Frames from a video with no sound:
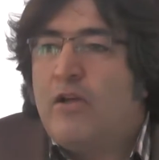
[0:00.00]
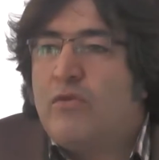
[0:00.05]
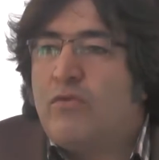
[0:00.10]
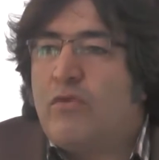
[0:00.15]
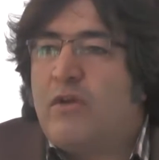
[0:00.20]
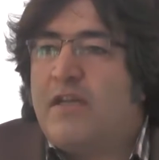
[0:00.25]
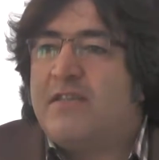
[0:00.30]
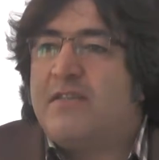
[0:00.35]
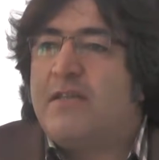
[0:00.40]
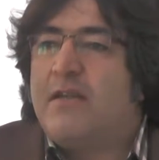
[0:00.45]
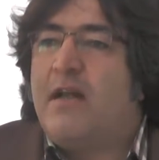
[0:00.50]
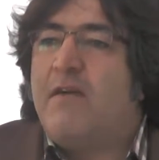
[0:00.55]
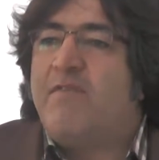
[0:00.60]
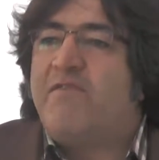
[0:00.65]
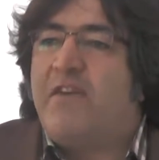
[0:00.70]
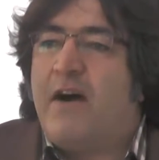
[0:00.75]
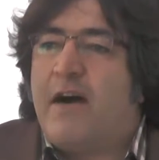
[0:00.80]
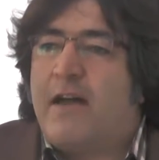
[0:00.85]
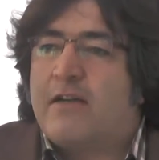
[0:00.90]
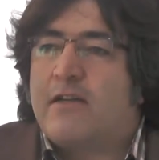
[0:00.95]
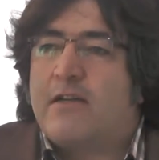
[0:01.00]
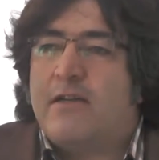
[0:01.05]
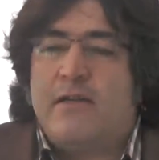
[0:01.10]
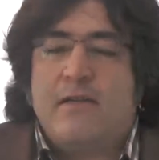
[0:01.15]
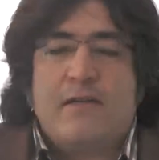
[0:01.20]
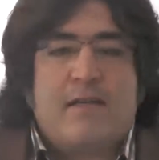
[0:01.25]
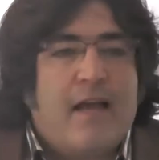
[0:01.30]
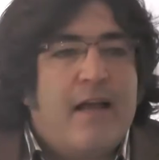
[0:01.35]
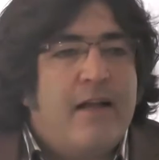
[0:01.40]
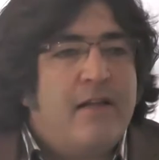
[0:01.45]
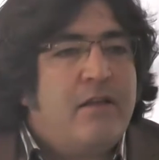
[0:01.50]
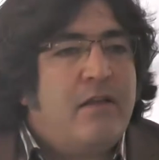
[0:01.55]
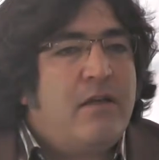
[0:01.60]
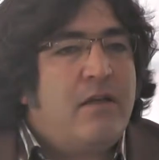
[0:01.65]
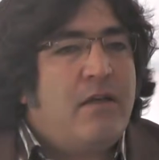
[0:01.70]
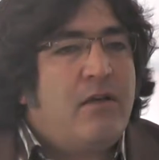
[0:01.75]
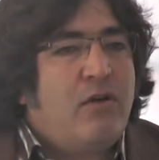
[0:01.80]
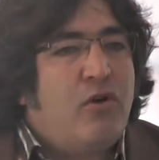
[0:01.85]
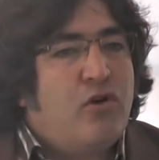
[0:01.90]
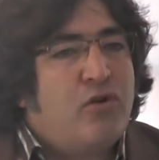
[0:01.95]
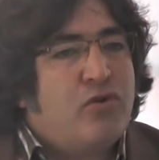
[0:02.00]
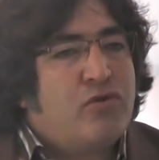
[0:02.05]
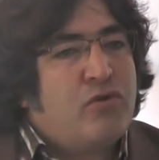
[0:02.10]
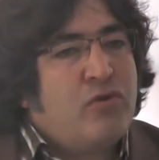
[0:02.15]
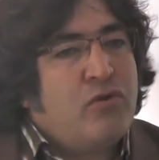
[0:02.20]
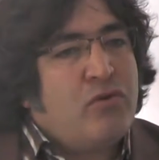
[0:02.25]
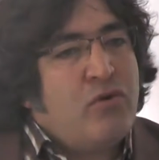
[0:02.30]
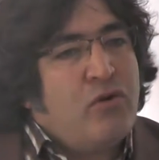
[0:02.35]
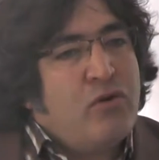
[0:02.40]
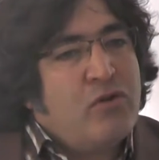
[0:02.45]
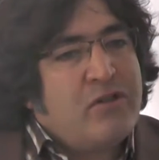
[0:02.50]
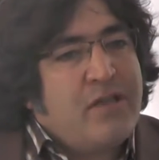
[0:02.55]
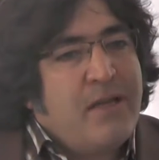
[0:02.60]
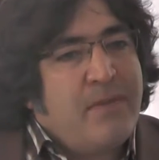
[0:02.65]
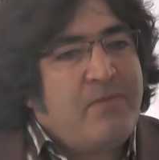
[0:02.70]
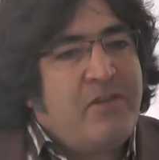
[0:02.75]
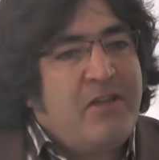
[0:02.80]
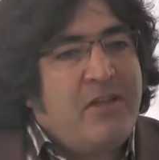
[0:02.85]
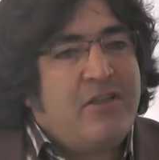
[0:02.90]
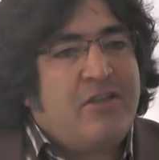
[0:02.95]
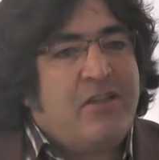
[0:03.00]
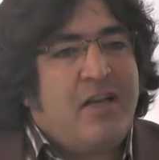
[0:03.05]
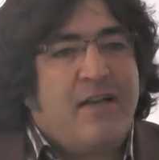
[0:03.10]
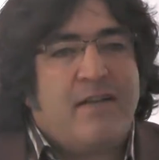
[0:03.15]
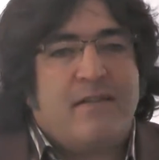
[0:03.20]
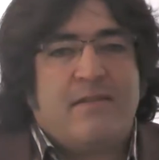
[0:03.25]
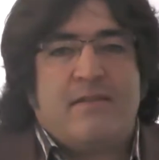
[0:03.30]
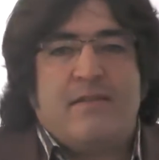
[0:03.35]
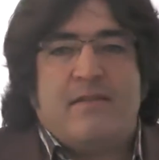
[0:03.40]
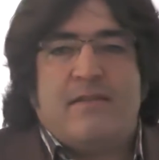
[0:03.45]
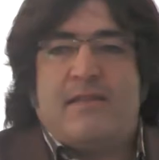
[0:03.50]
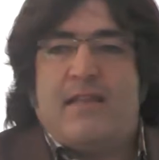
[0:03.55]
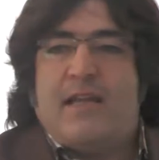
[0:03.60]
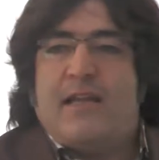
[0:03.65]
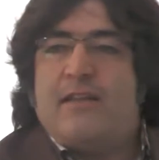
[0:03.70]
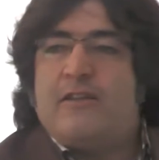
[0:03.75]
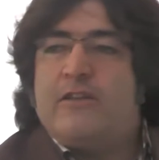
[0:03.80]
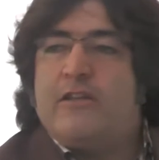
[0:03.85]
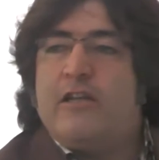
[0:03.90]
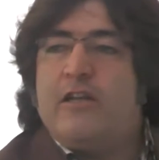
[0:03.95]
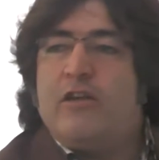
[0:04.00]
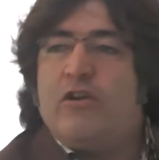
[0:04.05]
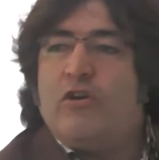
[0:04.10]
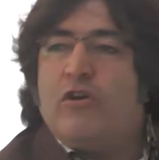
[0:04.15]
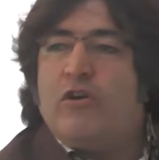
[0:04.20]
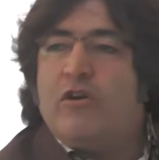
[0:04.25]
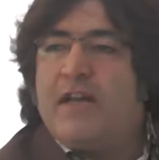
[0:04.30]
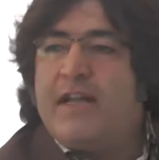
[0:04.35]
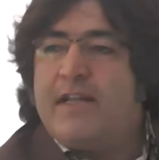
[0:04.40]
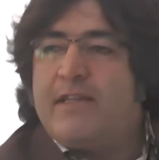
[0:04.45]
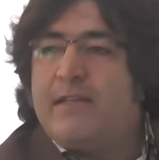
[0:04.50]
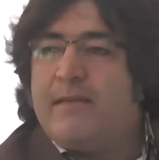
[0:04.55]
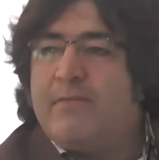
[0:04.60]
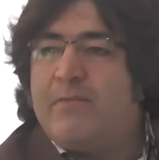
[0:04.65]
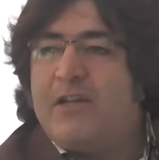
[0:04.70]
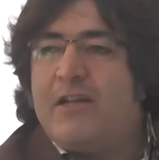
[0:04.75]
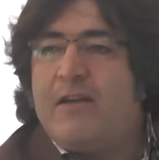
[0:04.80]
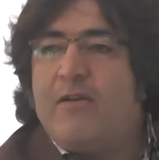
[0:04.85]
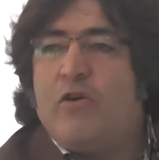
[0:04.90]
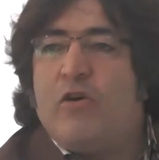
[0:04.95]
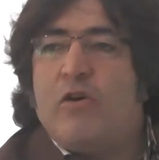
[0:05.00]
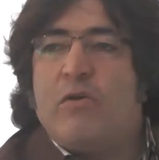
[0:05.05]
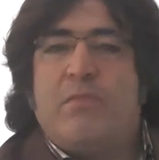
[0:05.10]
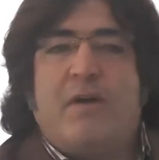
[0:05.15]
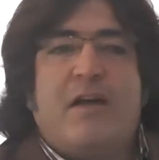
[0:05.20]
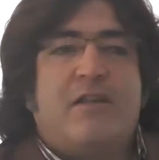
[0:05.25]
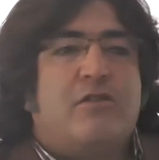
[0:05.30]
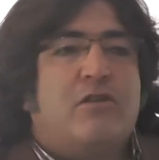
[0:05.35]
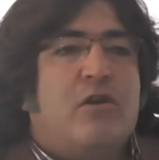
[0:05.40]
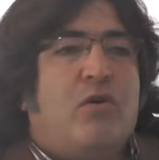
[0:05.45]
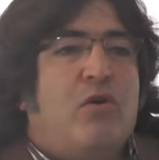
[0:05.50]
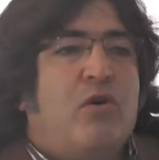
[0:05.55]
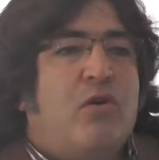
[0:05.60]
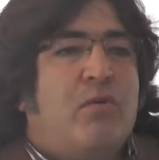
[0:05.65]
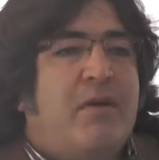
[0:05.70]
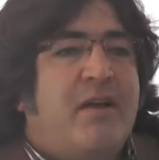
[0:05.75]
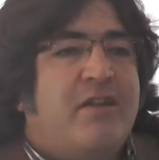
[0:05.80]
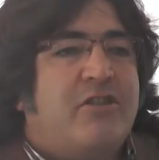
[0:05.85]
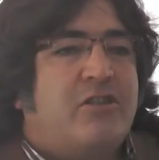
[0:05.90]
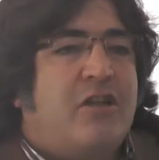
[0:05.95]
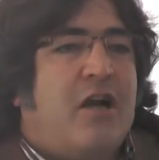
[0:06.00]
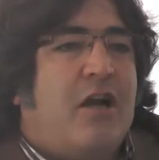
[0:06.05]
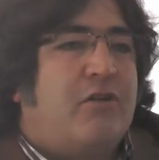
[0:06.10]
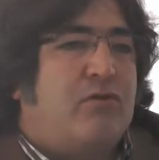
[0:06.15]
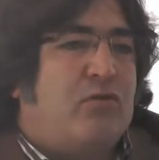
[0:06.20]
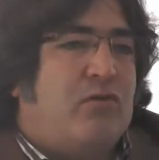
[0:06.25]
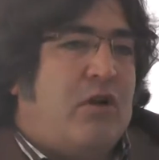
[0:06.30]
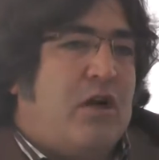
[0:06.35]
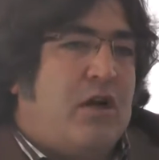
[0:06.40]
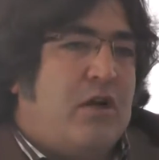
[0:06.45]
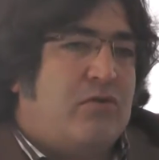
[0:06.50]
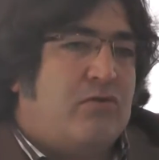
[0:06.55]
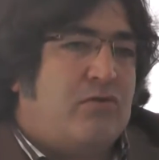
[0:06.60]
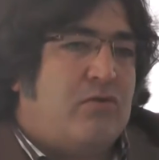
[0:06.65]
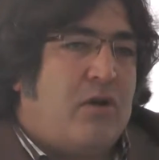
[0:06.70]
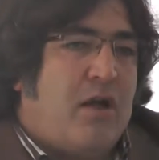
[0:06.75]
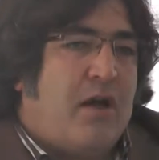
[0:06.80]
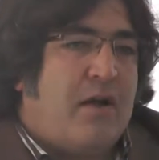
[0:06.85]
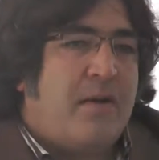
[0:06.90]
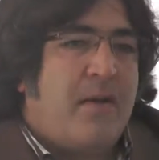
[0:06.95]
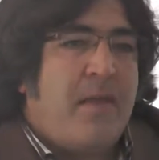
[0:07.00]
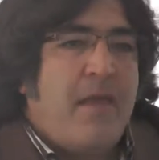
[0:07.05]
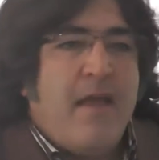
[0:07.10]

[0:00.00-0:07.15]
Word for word: Dolayısıyla farklı, kendi özgün konsepti içerisinde dil öğretimini olmazsa olmaz şart olarak sunar.